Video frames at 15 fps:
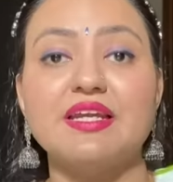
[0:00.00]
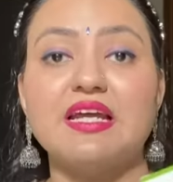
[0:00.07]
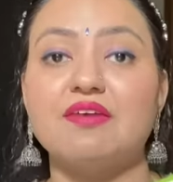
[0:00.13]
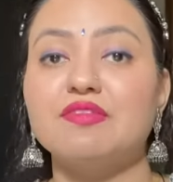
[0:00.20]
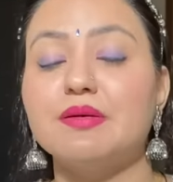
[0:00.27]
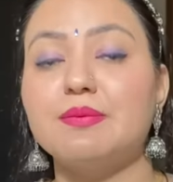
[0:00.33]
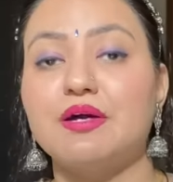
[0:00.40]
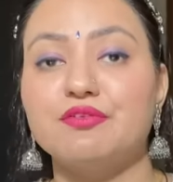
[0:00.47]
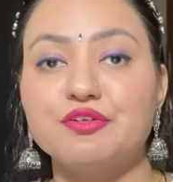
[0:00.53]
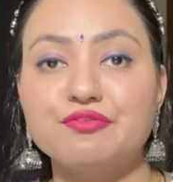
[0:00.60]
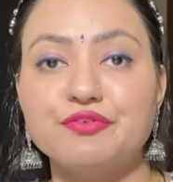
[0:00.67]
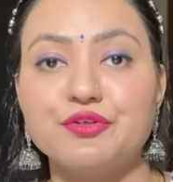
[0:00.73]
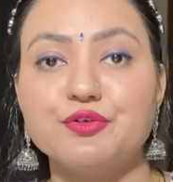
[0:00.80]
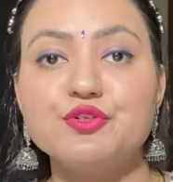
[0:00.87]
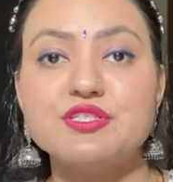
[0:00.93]
आंवला पाउडर
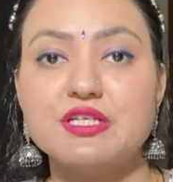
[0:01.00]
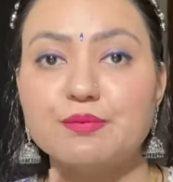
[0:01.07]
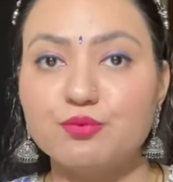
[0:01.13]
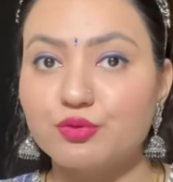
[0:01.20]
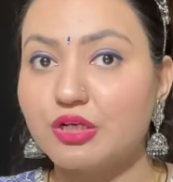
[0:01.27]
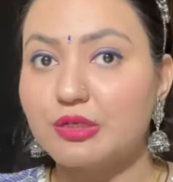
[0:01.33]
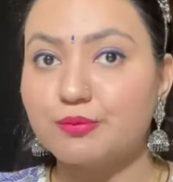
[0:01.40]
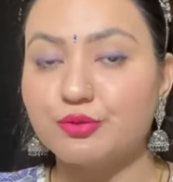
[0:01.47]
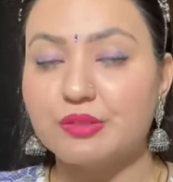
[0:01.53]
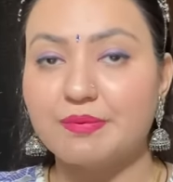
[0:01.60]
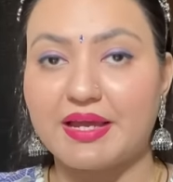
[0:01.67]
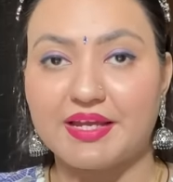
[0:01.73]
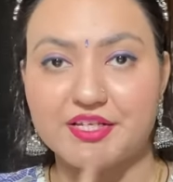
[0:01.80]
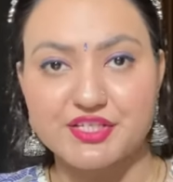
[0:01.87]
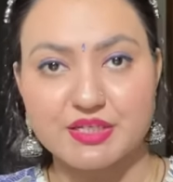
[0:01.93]
फॉर यू इसका पूरा का पूरा
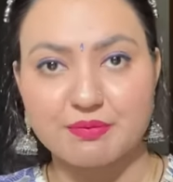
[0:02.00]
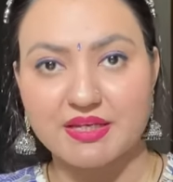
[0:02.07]
पैकेजिंग